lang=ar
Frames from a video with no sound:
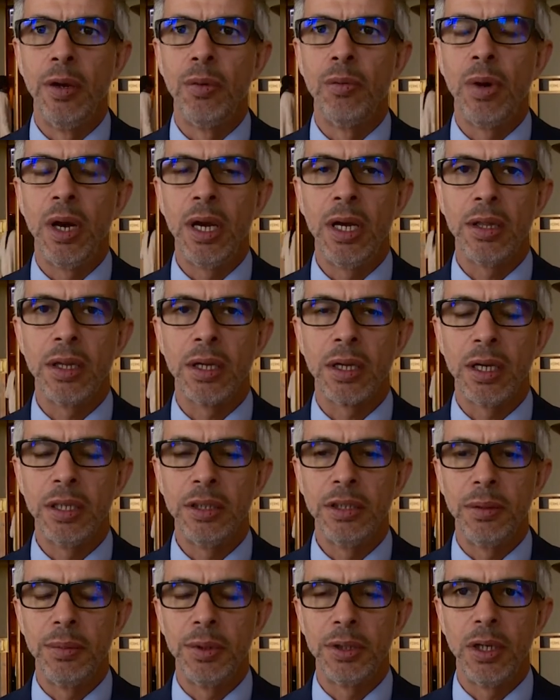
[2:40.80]
وأيضا
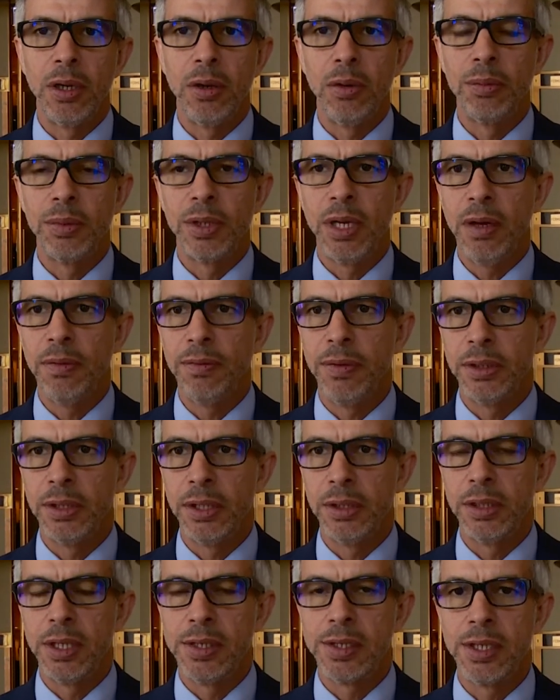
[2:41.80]
قدمت لهم كافة
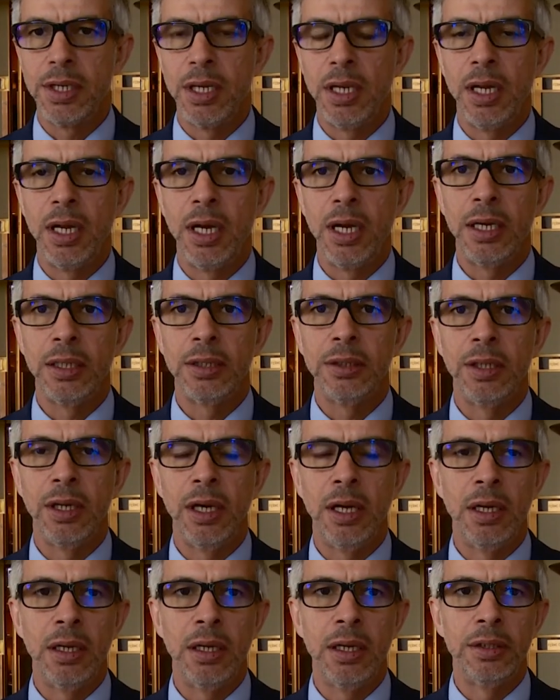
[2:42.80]
التسهيلات
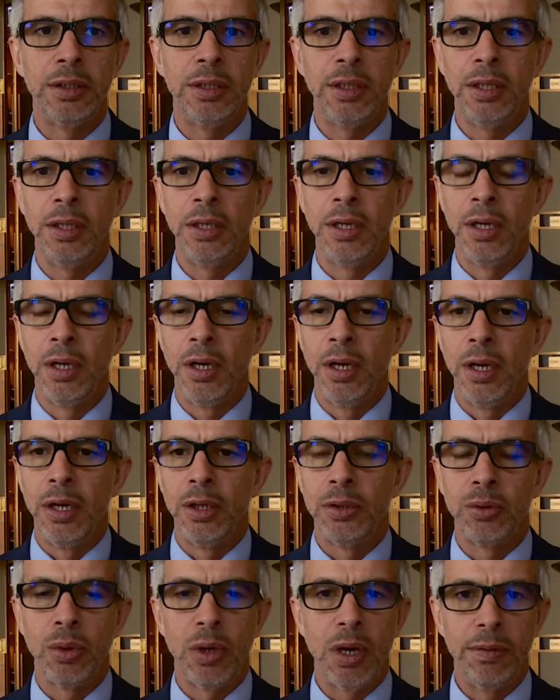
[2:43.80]
التي
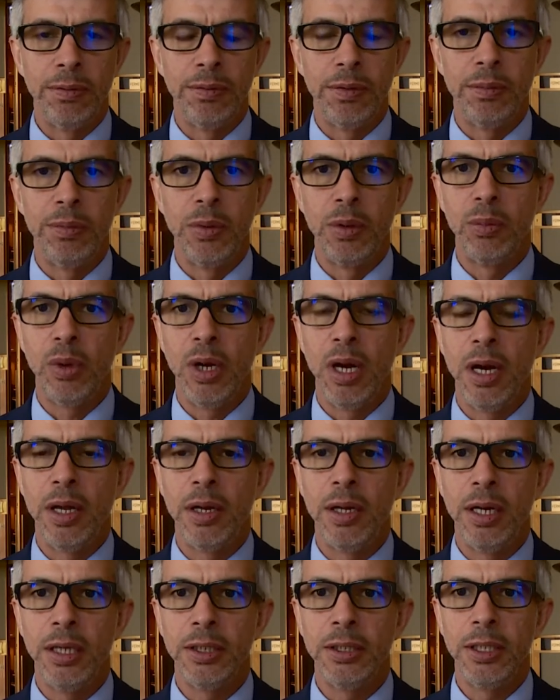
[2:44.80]
تخفف من
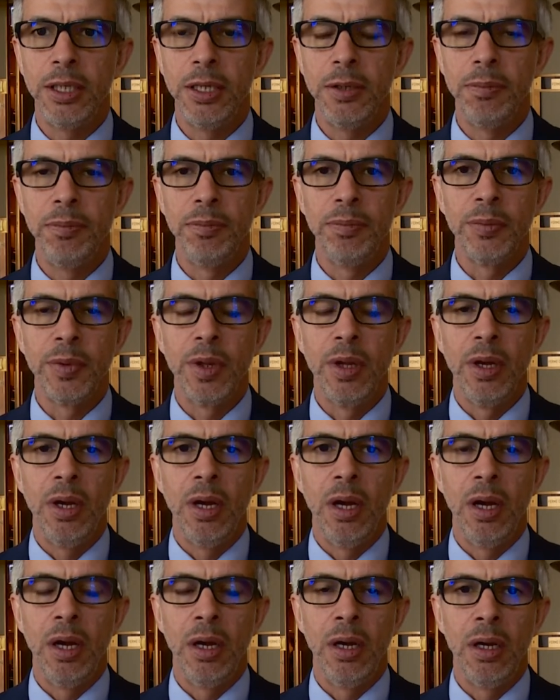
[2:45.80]
معاناتهم
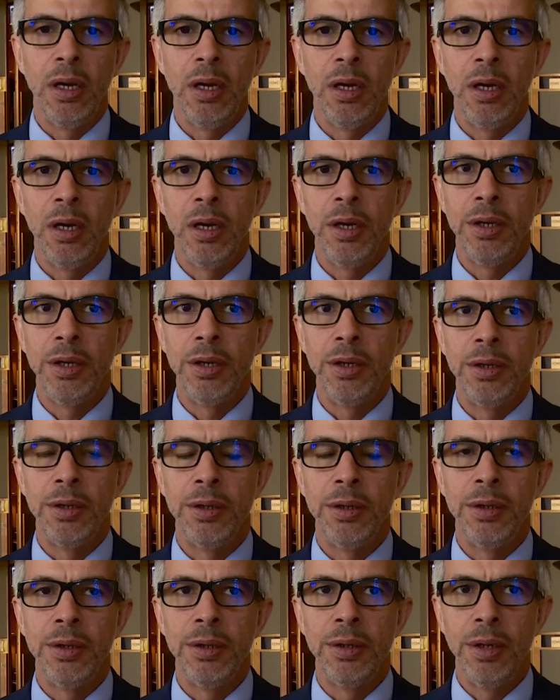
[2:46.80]
آه،
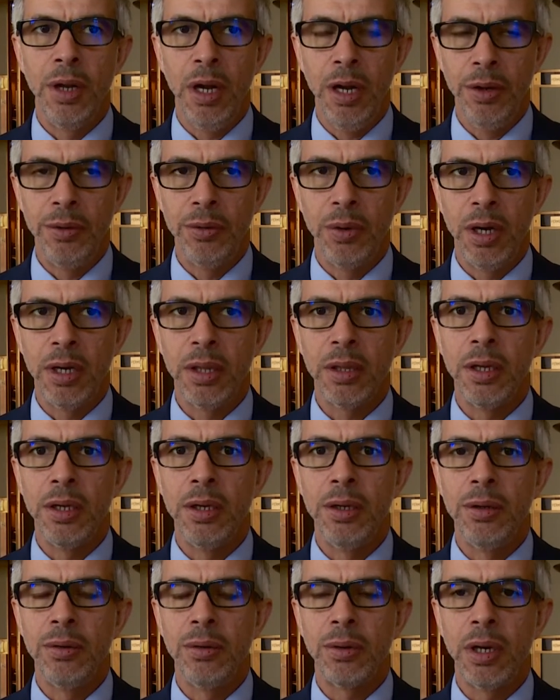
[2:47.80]
نحن أيضا
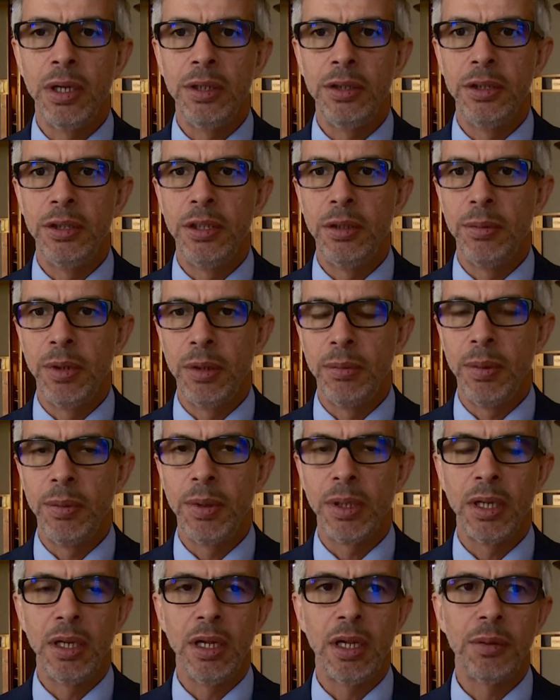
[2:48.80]
نقدم
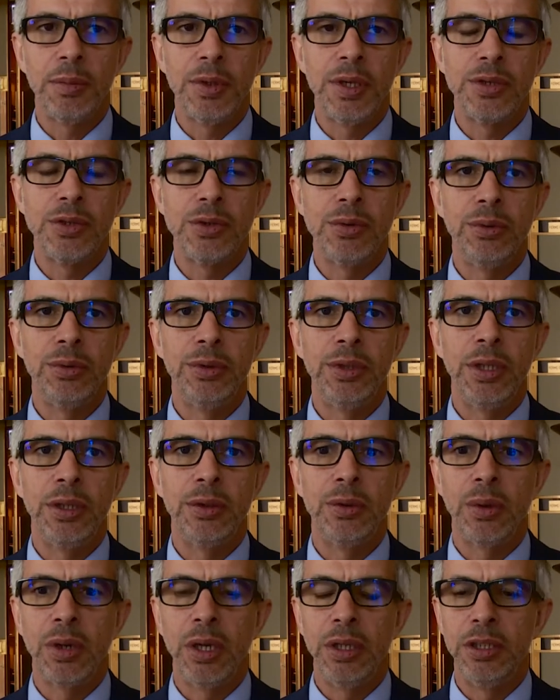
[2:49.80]
المملكة العربية السعودية
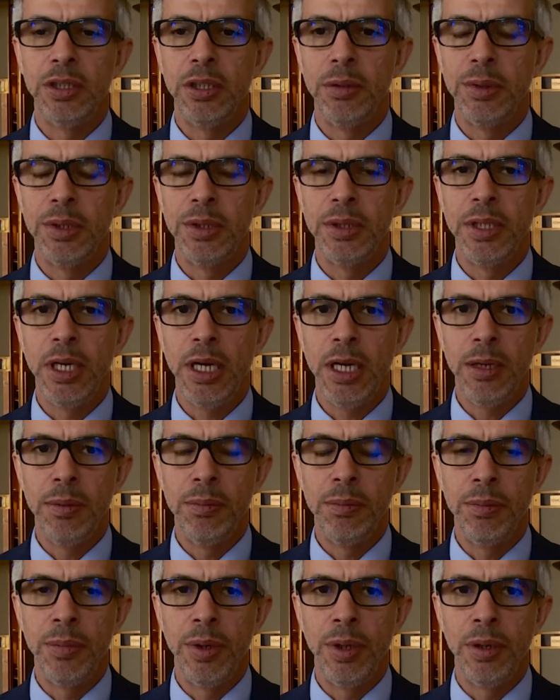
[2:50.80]
تقدم
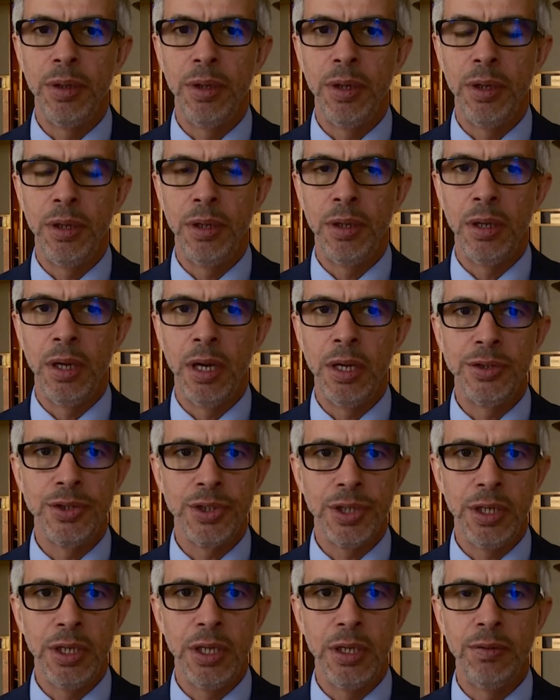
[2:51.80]
الدعم
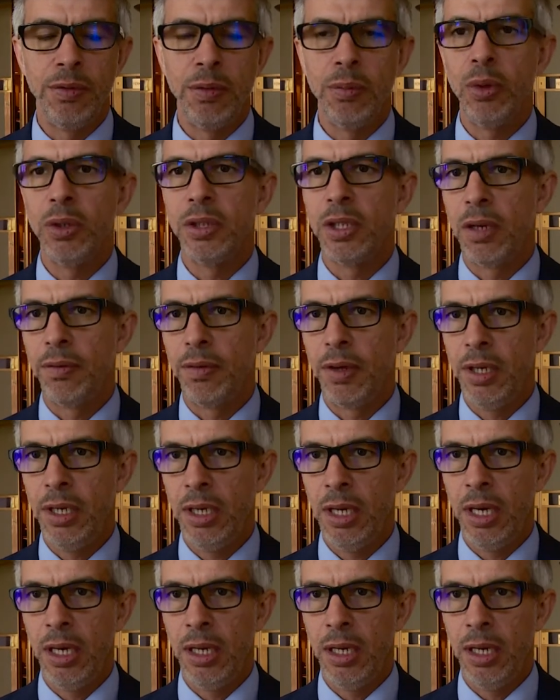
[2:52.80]
للاجئين في مختلف
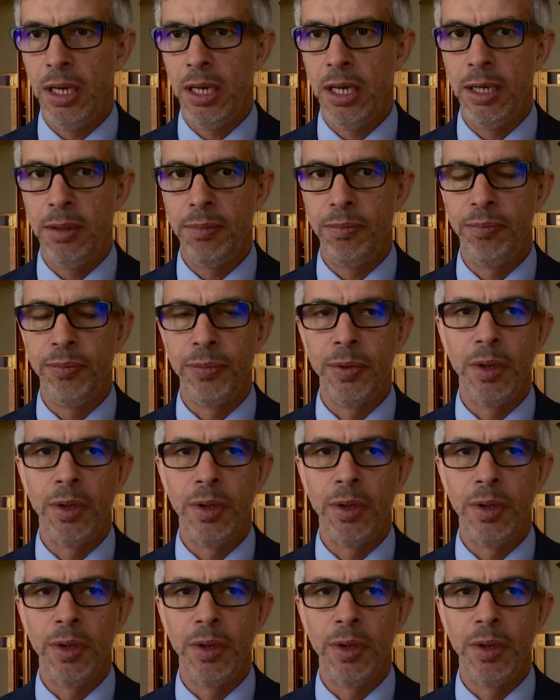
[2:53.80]
أنحاء العالم